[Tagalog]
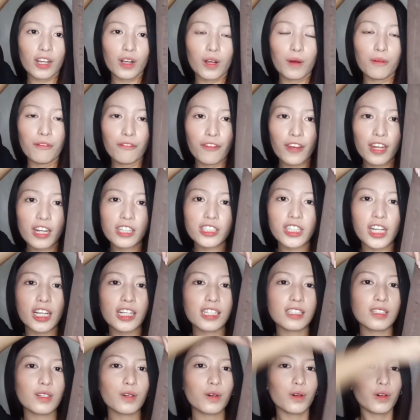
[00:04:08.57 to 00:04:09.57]
kay comfy na siya
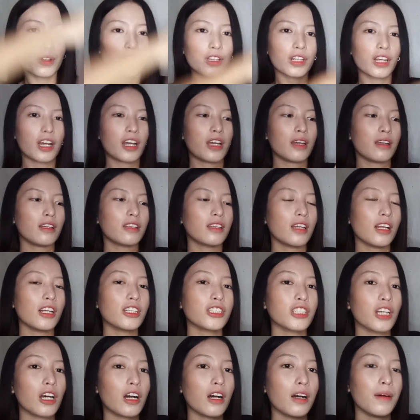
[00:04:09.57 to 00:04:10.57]
isuot kay dili
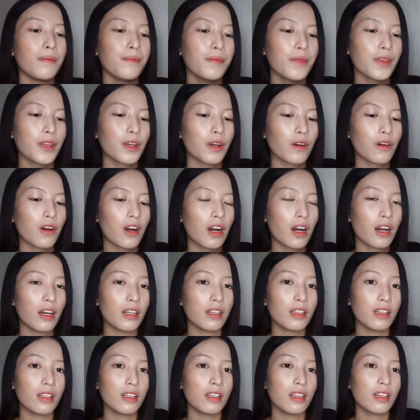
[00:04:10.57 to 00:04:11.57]
siya
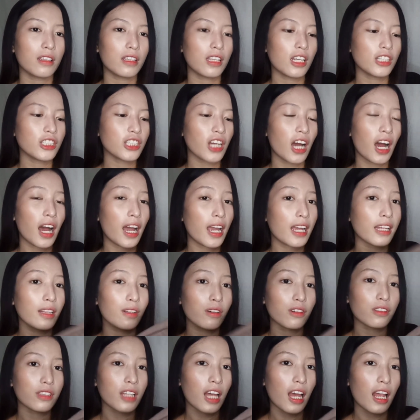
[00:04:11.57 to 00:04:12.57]
kuan, dili siya hait
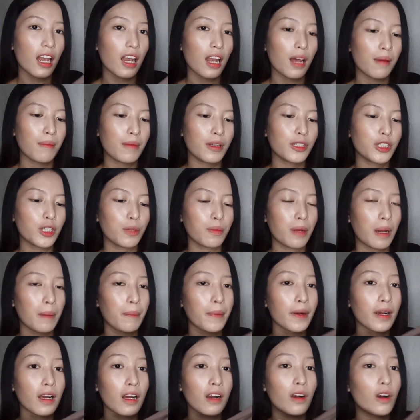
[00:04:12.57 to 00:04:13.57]
og tela, medyo may
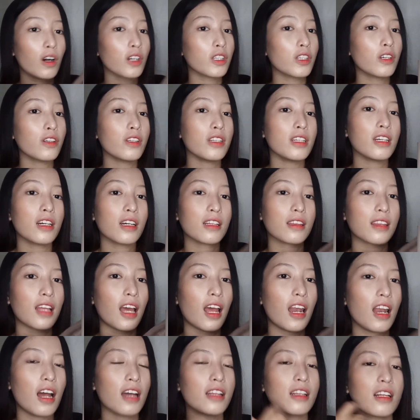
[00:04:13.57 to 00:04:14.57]
pagka-cotton iyang
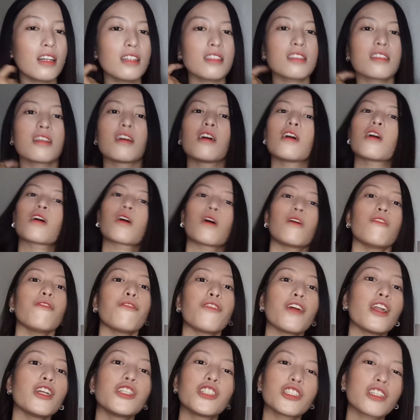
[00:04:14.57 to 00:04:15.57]
tela tas
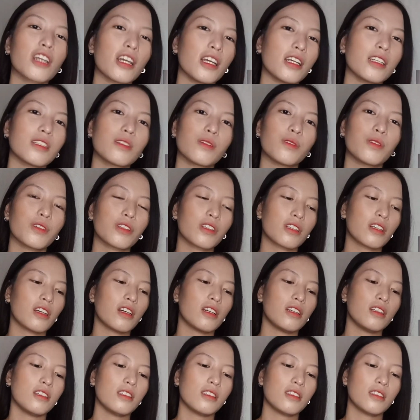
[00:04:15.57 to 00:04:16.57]
comfy ra kay isuot
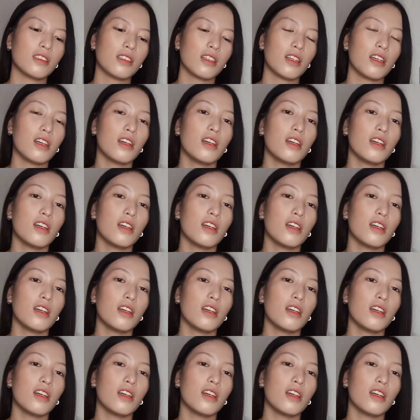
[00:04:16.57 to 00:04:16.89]
guys.